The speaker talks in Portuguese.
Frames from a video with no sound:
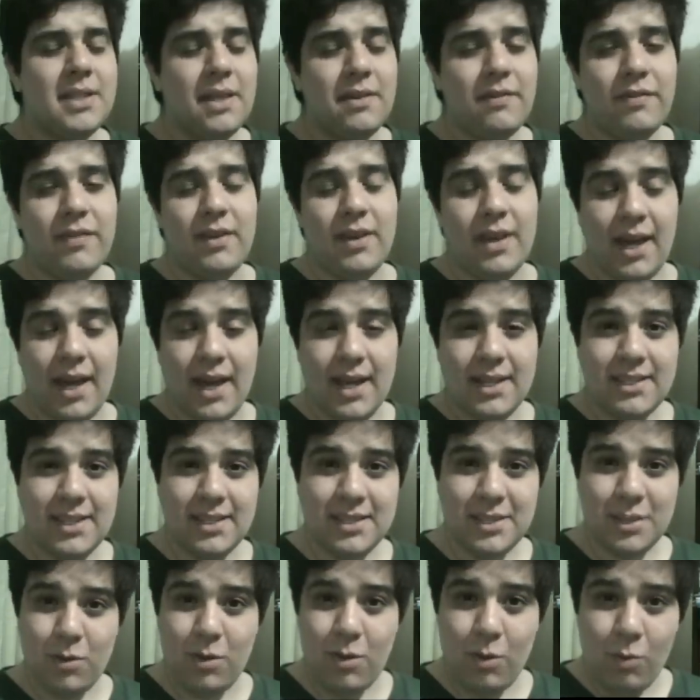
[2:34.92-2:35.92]
enfim,
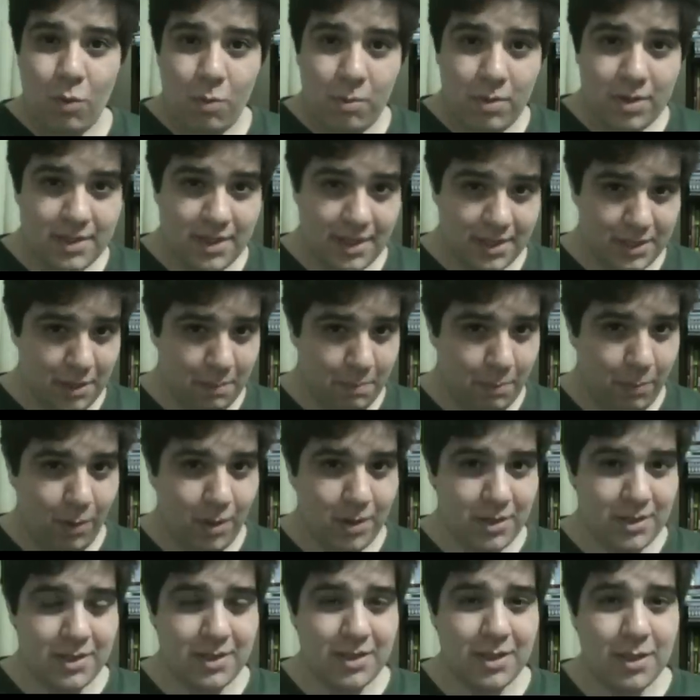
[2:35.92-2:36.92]
essas são algumas das
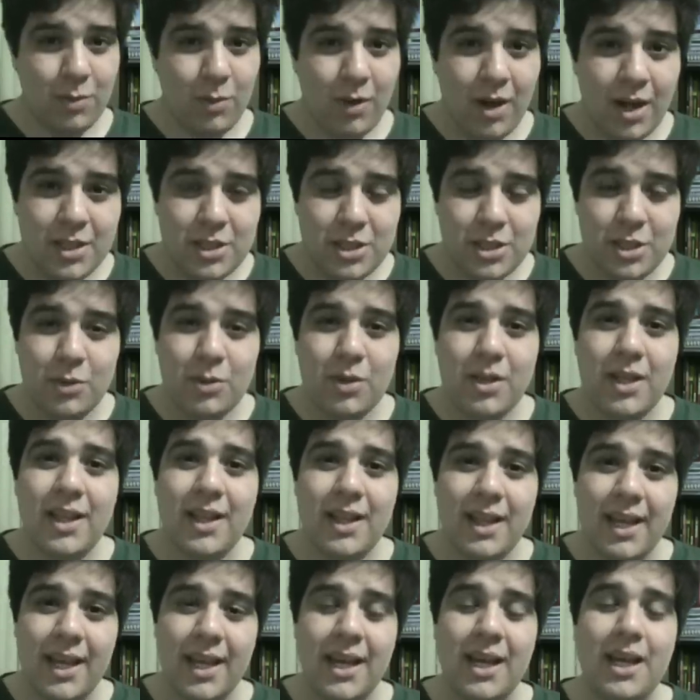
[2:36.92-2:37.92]
hipóteses que o artigo
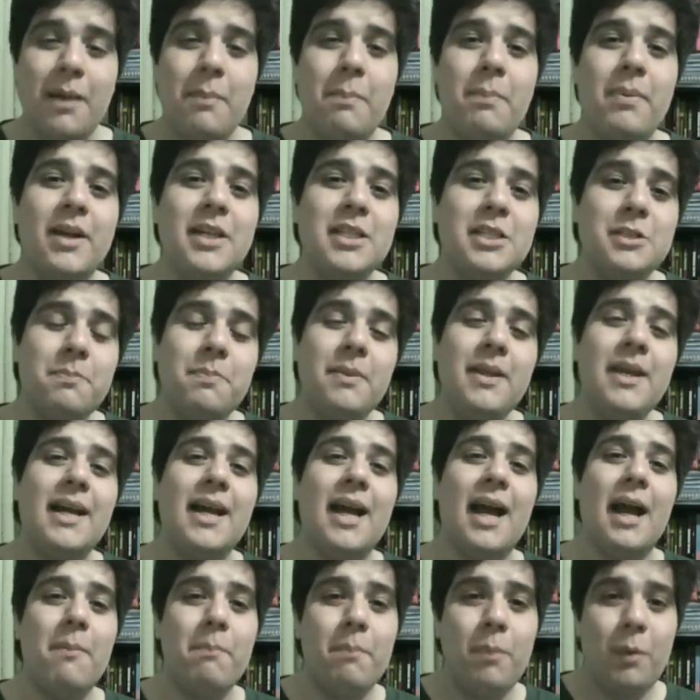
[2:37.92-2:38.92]
elenca para
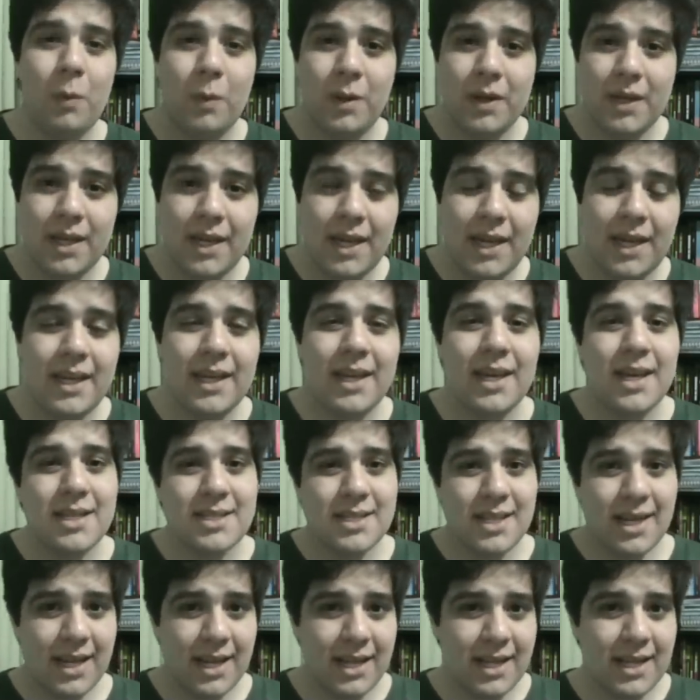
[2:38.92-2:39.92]
explicar por que, que
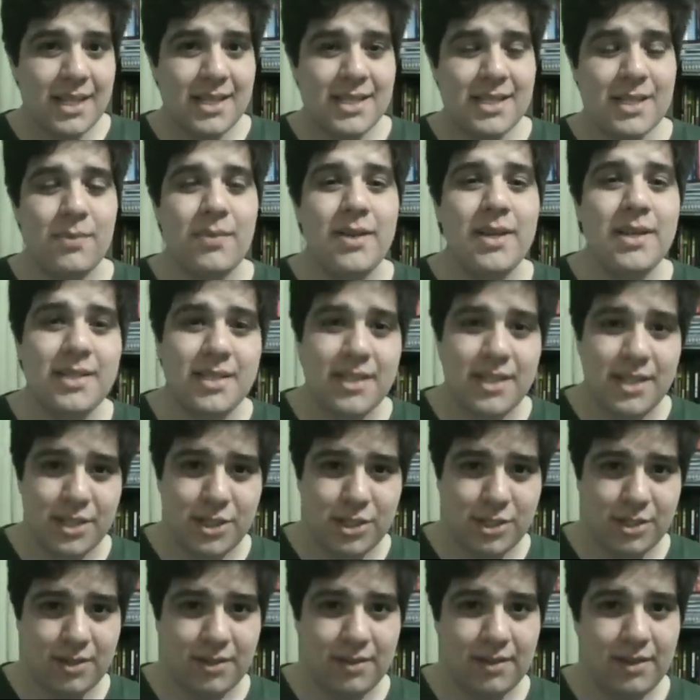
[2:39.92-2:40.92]
essa relação
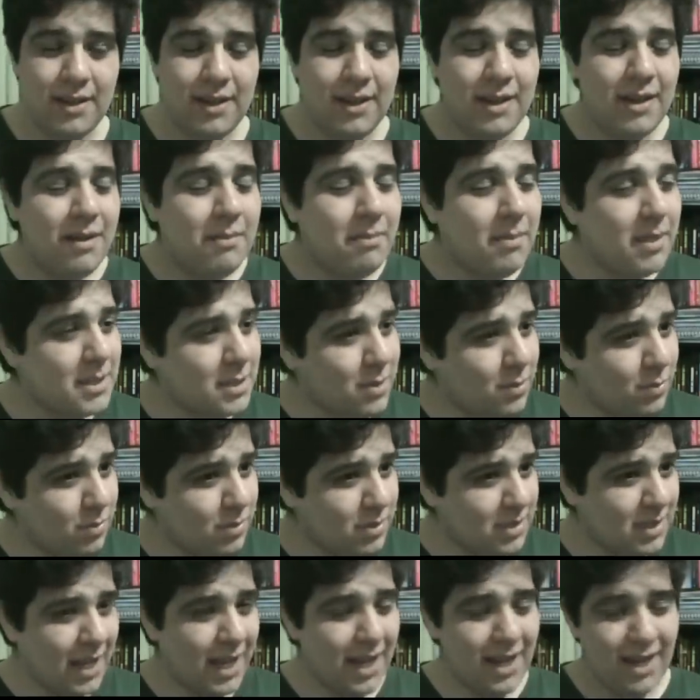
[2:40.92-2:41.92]
existe. Mas eu
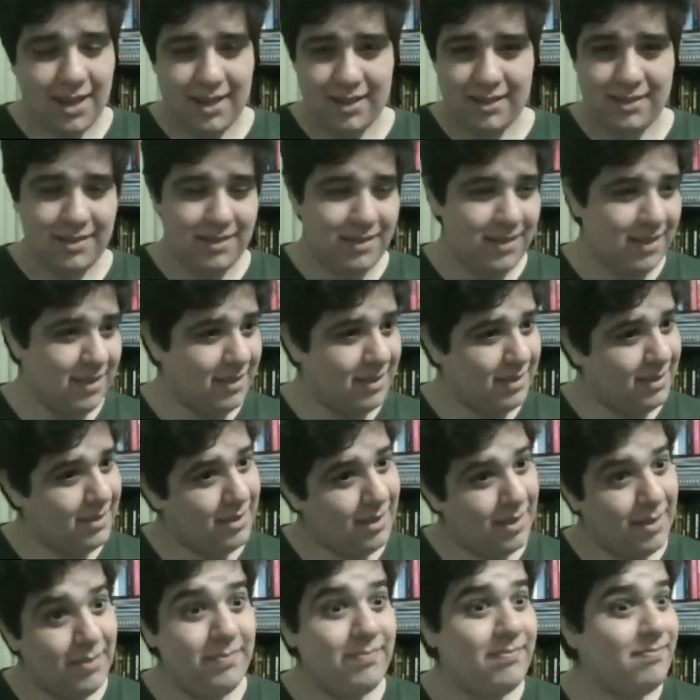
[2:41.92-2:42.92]
não sei, eu,
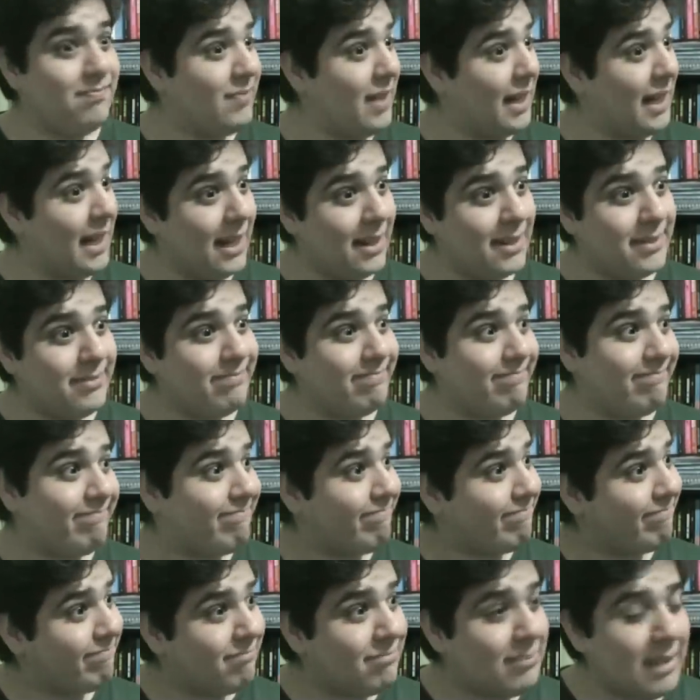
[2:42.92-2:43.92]
eu,
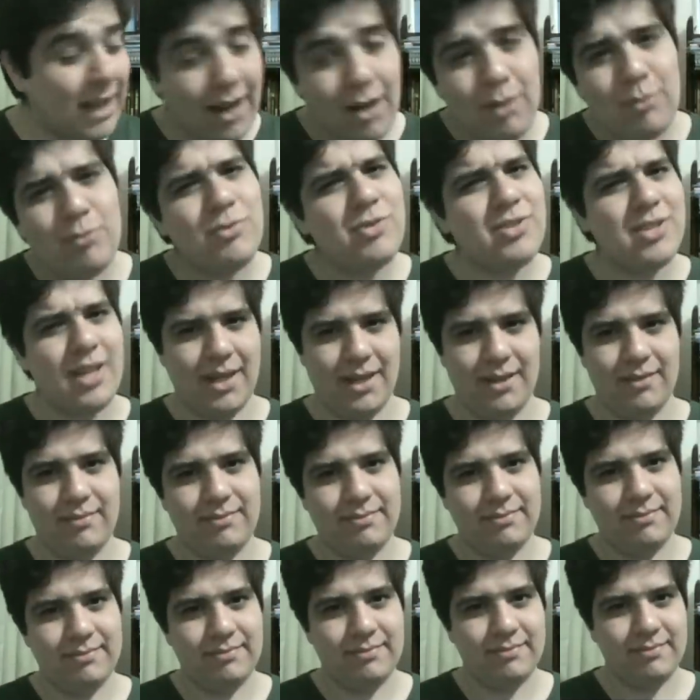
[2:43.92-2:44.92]
eu não sei.
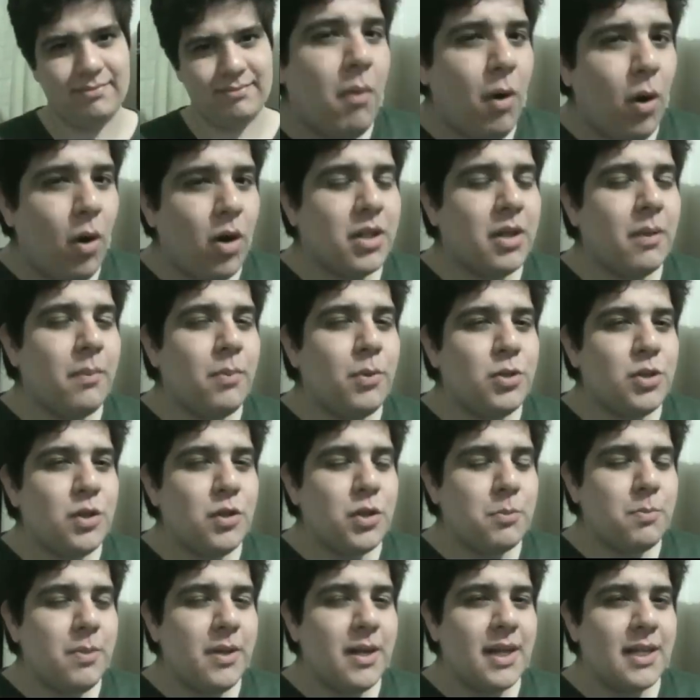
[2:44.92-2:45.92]
Uma outra
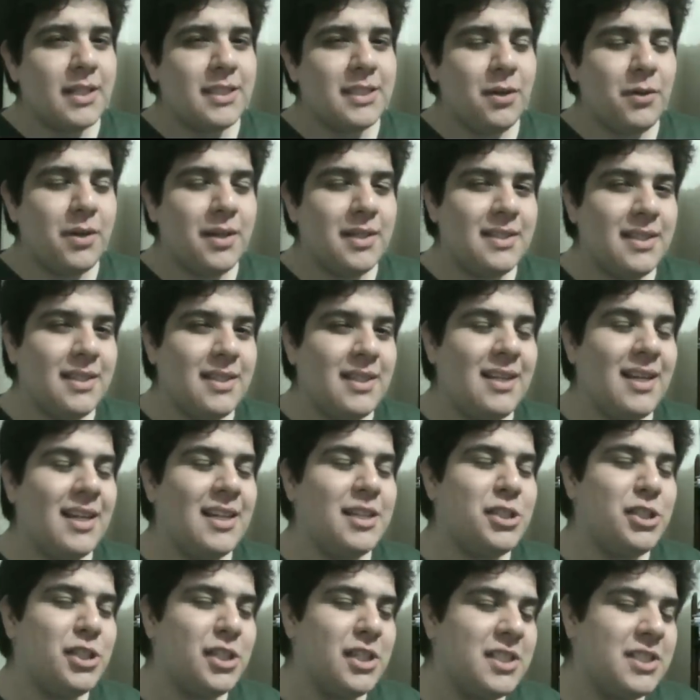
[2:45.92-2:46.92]
possível explicação reside
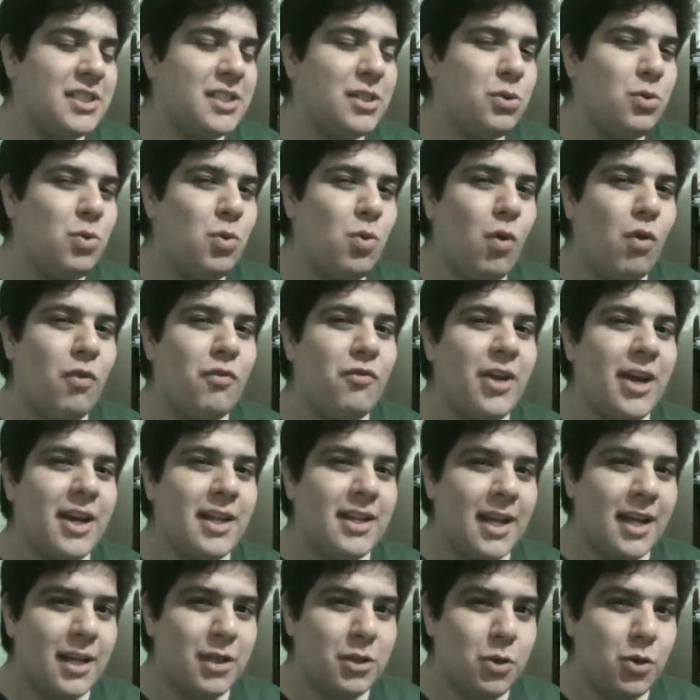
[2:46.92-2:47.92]
na chance do
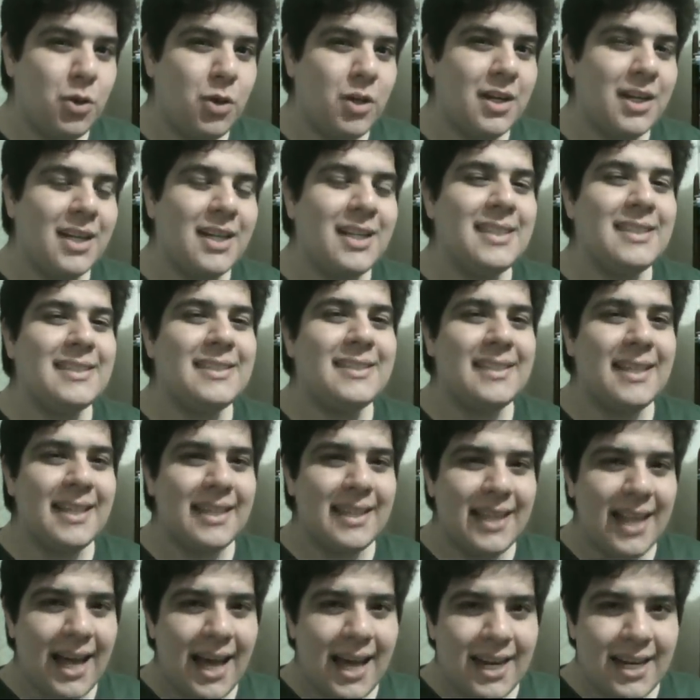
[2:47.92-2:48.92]
governador
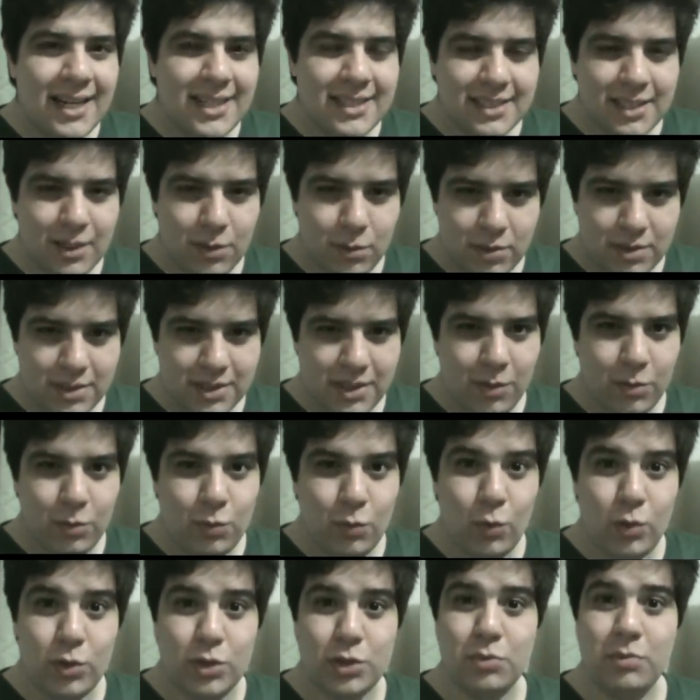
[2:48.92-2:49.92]
cancelar a execução
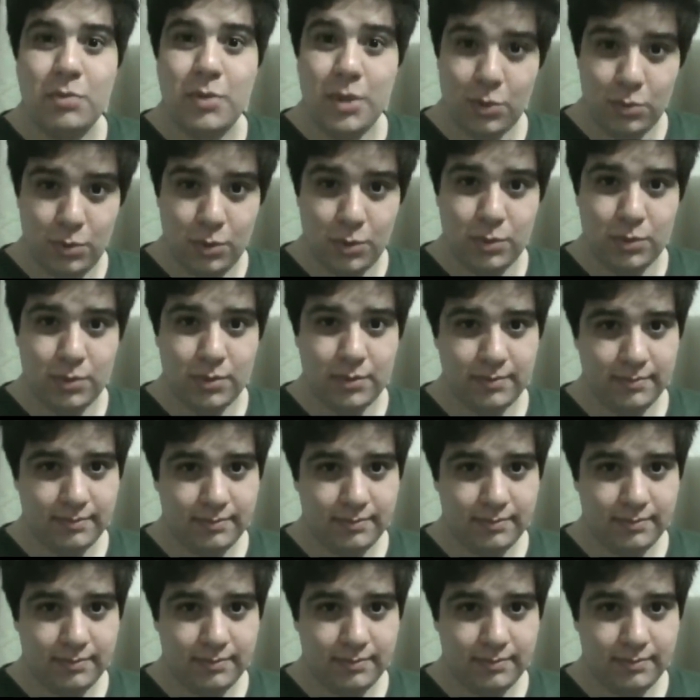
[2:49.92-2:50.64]
no último minuto.